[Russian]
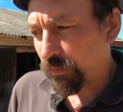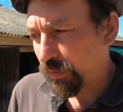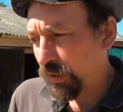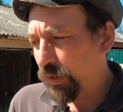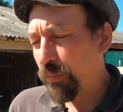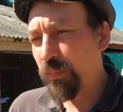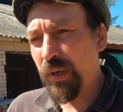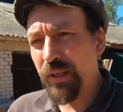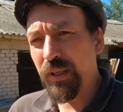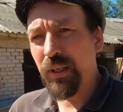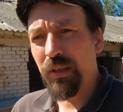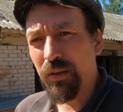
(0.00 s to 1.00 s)
вот эта
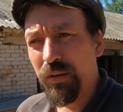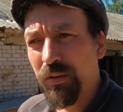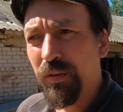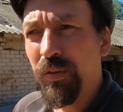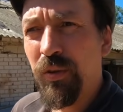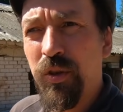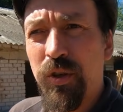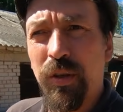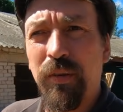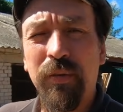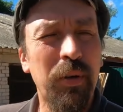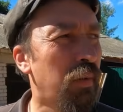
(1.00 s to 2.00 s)
паника к
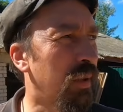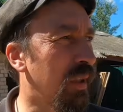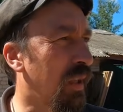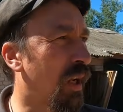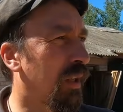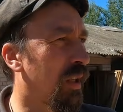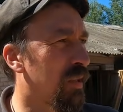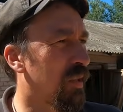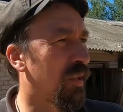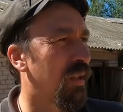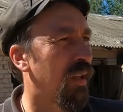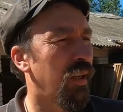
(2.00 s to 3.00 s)
человеку, она как
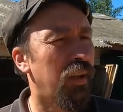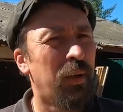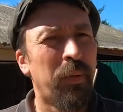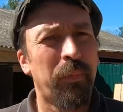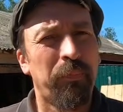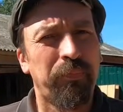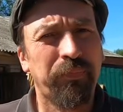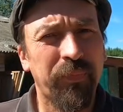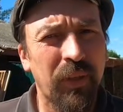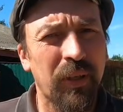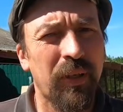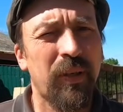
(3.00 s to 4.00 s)
раз
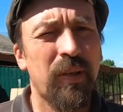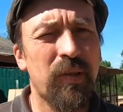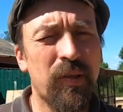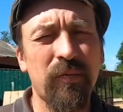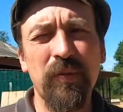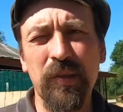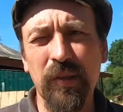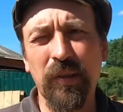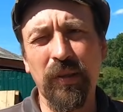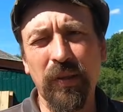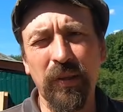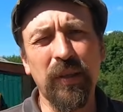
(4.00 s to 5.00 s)
и
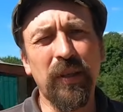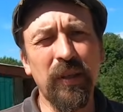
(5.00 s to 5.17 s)
зависит от этой